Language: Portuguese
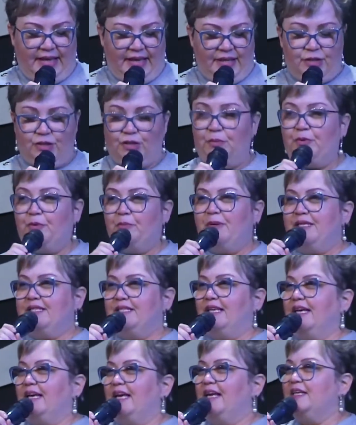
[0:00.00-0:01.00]
sobre uma
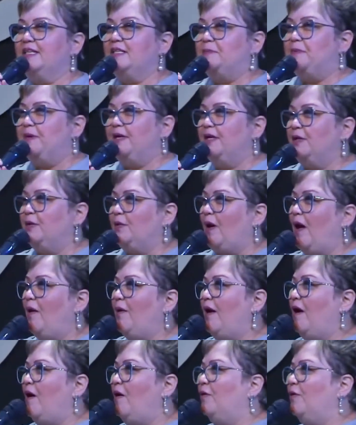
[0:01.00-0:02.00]
cegueira espiritual
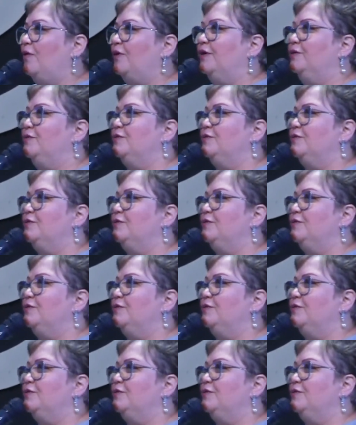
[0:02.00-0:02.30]
é algo que